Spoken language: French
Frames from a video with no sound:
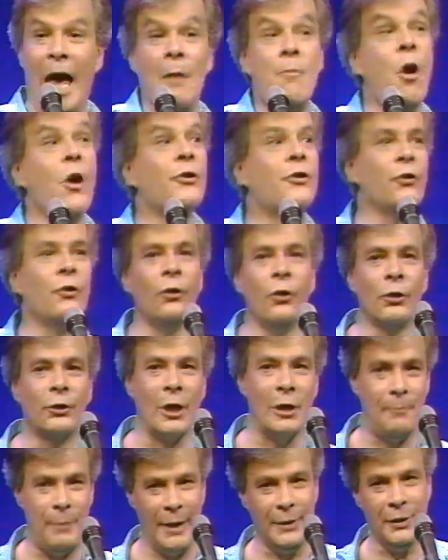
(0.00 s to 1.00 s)
Puis à
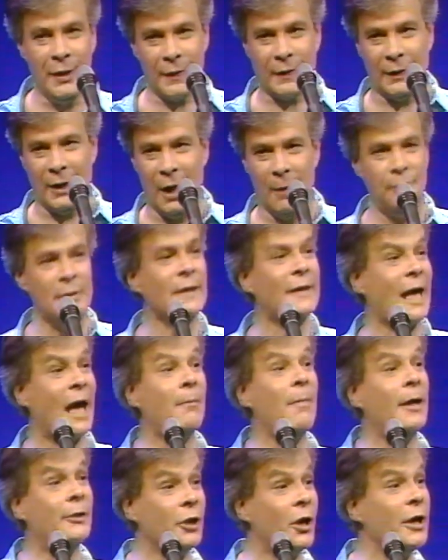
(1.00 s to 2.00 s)
mesure que le panier se remplit,
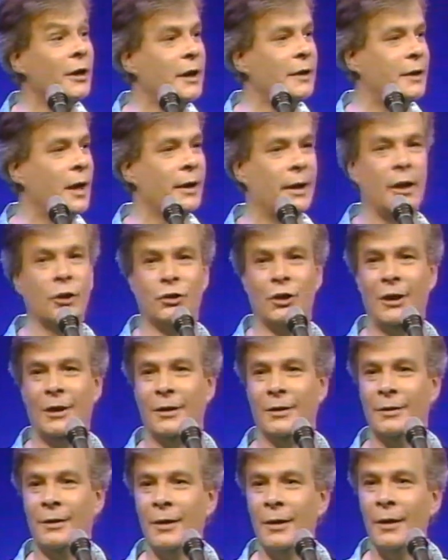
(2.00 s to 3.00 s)
c'est la bataille qui est
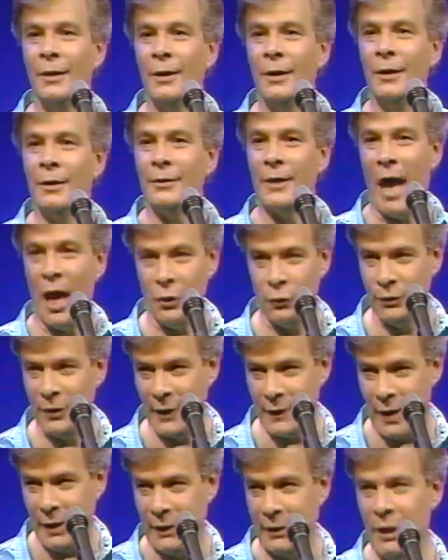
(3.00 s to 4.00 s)
engagée, là. T'as la
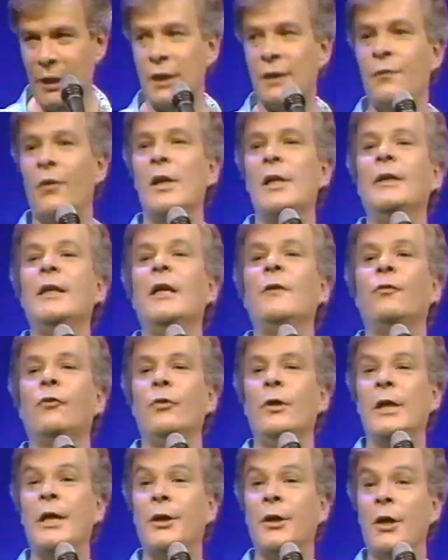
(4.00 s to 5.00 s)
roue des enlignés qui veut aller
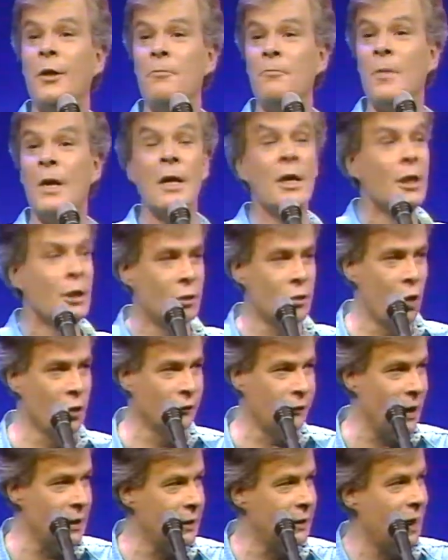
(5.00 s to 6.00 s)
dans fruits et légumes,
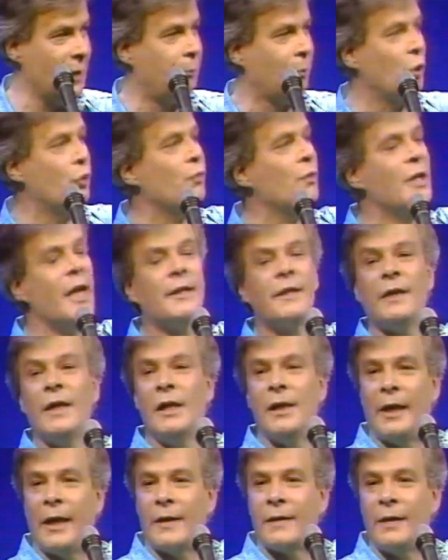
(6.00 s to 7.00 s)
l'autre va aller dans les produits
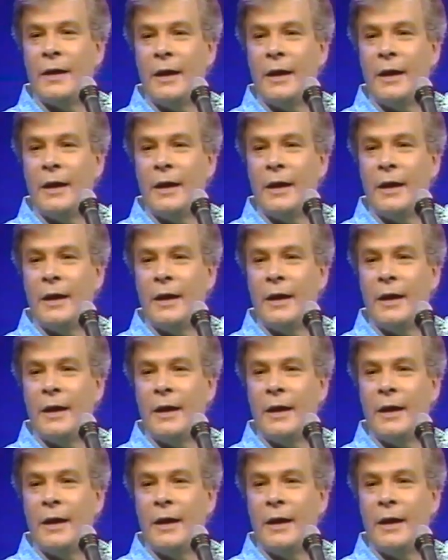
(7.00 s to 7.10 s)
laitiers, le